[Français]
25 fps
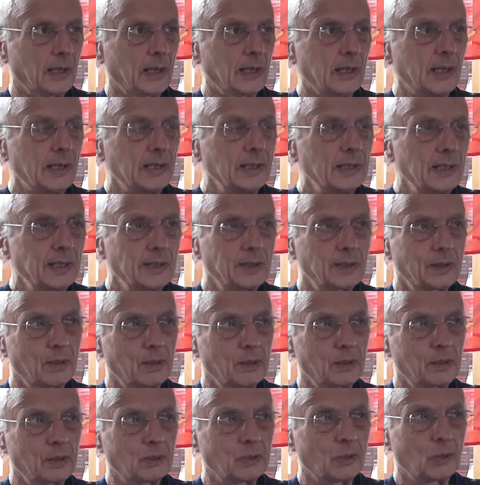Lénine
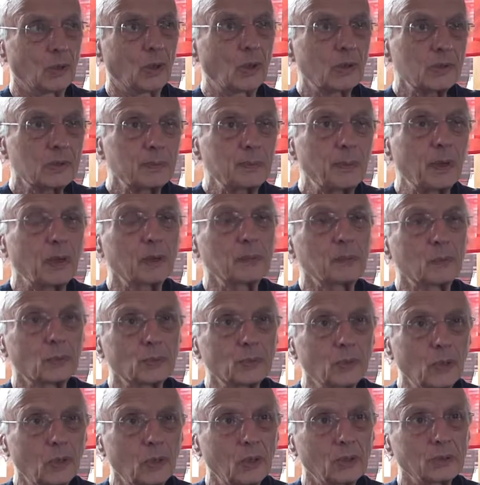ne lance pas le mot
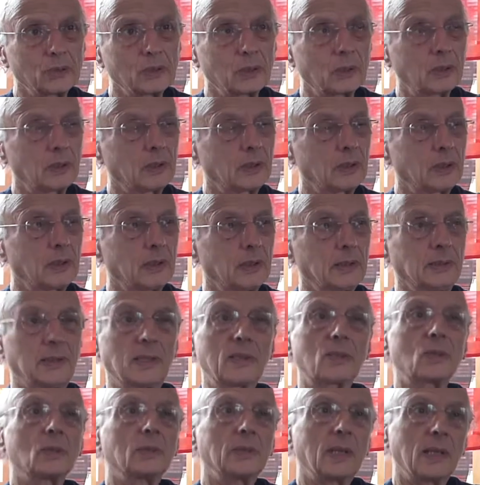d'ordre
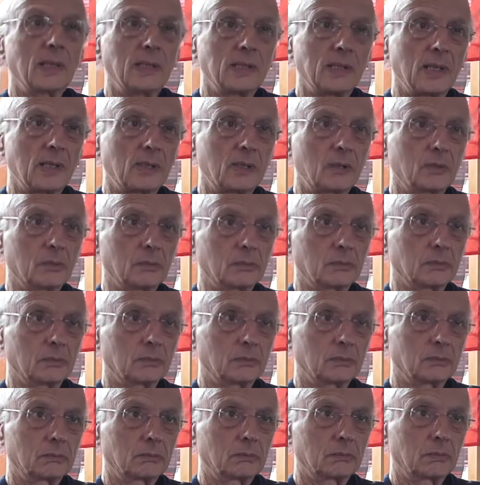nationalisation.
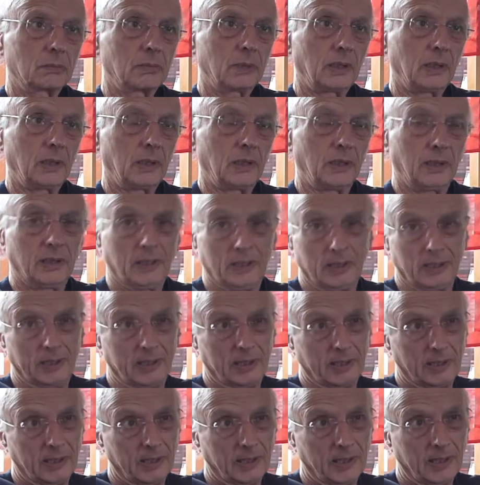
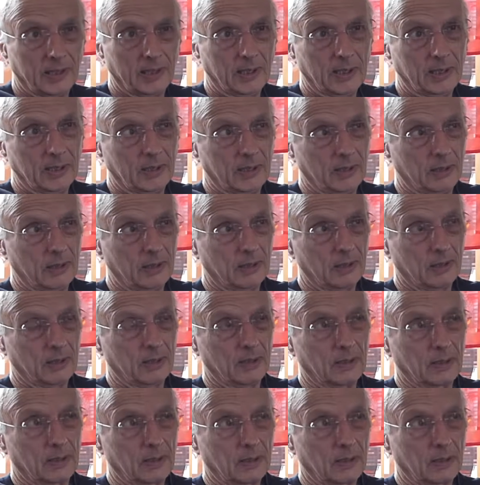Et euh,